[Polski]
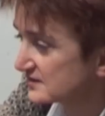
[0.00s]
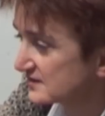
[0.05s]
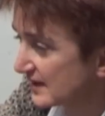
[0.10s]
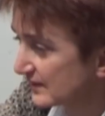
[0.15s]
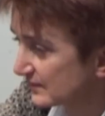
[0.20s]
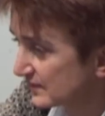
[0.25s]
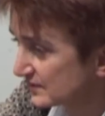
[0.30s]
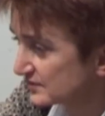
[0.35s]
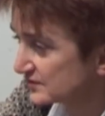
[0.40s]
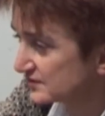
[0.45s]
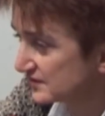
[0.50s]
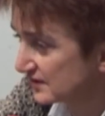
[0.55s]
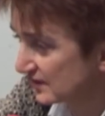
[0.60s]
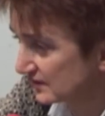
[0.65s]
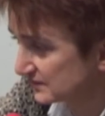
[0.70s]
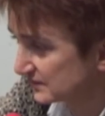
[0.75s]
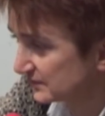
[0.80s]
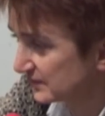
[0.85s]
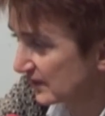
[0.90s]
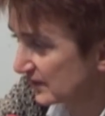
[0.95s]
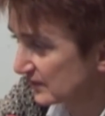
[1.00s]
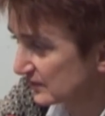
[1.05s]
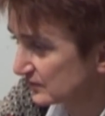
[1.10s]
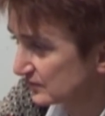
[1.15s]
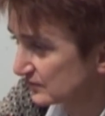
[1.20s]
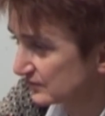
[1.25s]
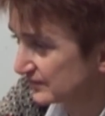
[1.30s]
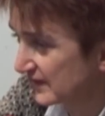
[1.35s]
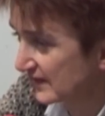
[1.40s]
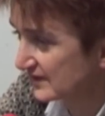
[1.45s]
całości
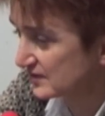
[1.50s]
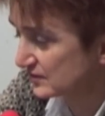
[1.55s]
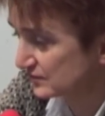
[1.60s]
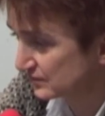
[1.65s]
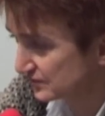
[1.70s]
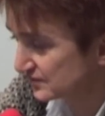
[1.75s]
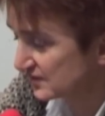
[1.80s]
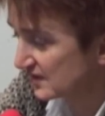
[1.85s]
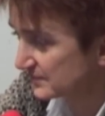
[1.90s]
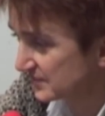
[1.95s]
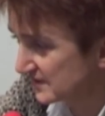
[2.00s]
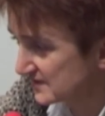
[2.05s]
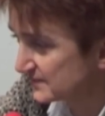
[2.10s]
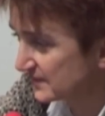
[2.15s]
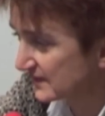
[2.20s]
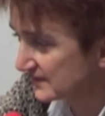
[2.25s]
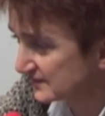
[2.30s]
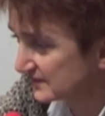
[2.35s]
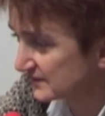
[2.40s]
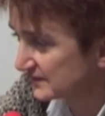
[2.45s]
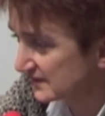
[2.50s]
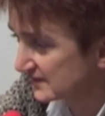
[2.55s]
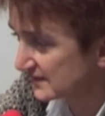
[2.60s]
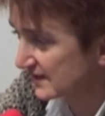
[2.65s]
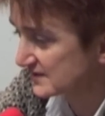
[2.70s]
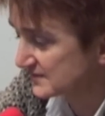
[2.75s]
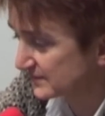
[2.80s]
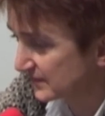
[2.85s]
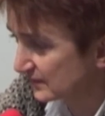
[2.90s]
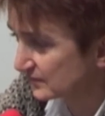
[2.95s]
odbioru w jakiejś dłuższej perspektywie
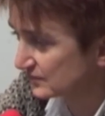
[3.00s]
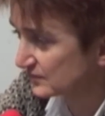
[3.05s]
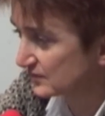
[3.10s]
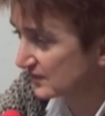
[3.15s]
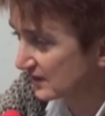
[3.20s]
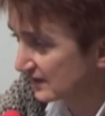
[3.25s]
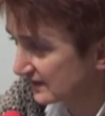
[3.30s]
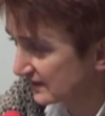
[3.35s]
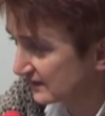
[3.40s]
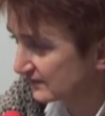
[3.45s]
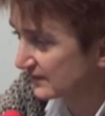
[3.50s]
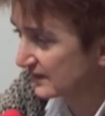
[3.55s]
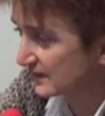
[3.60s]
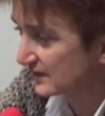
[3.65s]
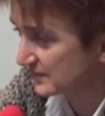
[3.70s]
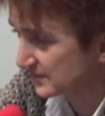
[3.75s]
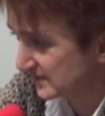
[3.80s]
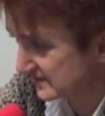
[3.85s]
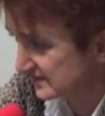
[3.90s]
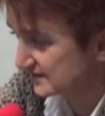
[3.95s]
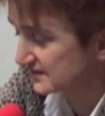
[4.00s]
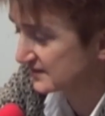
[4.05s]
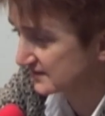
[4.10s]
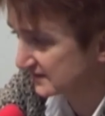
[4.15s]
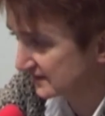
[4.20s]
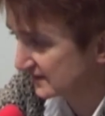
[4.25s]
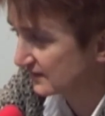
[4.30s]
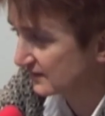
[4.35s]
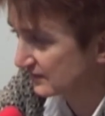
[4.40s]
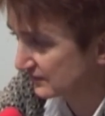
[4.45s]
transportu kolejowego,
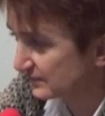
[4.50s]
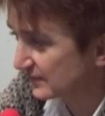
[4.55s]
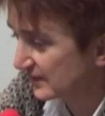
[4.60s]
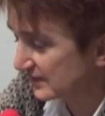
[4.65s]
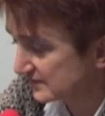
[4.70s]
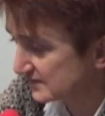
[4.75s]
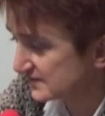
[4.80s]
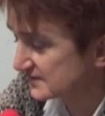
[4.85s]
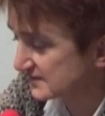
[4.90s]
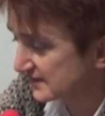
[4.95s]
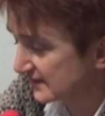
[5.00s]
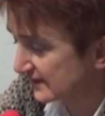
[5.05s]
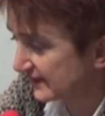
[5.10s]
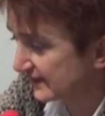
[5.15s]
pasażerskiego w Polsce.